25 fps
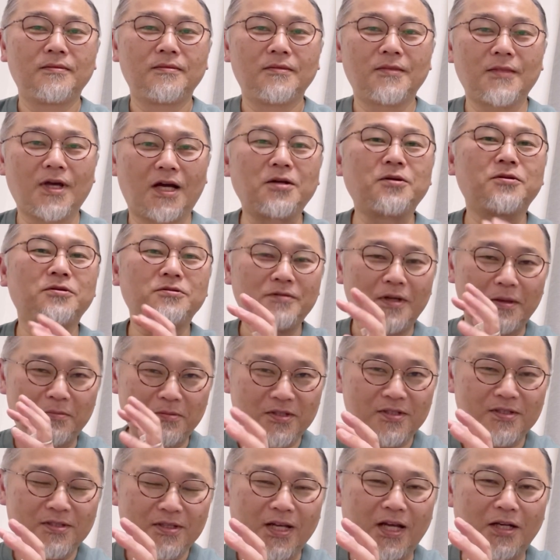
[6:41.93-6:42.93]
あのウェブ、
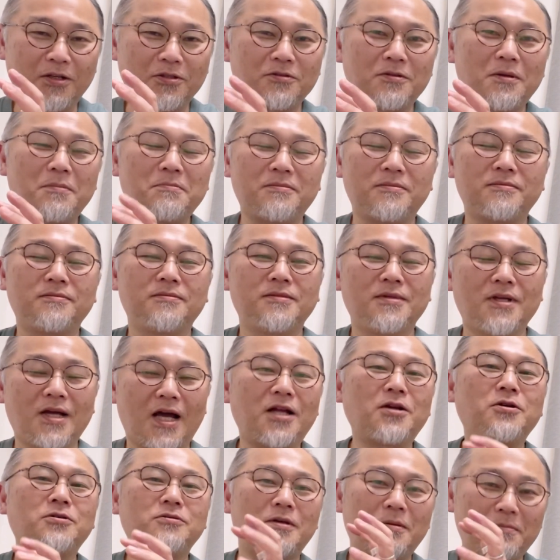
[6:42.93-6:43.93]
あのウェブ、
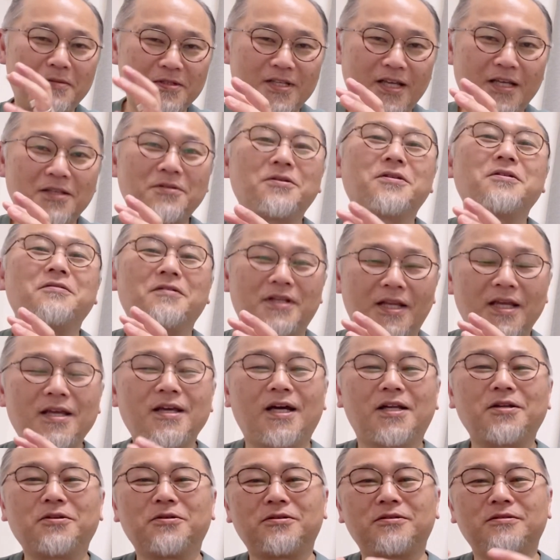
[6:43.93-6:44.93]
あのウェブサイトではね、
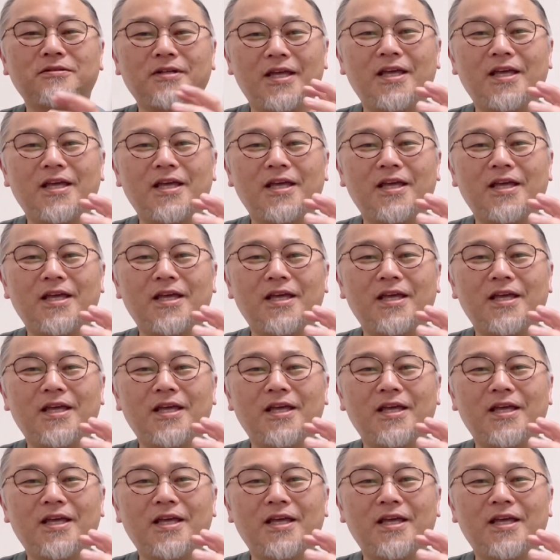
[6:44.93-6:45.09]
あの、